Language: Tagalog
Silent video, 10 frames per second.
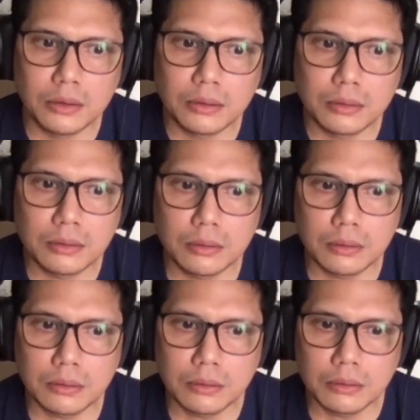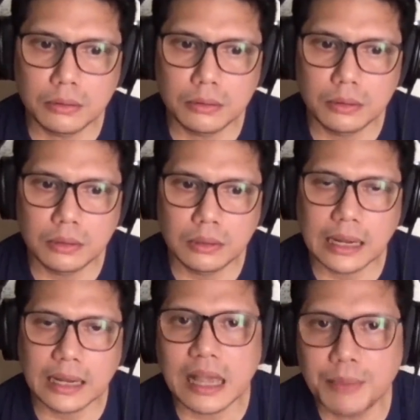Nung
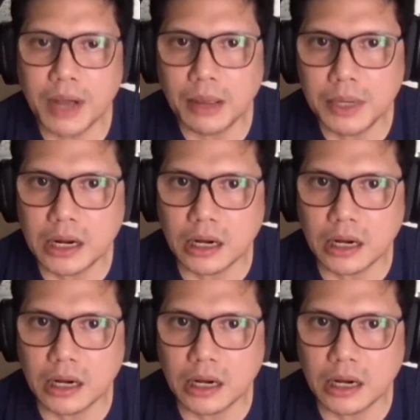nagkasama kami ni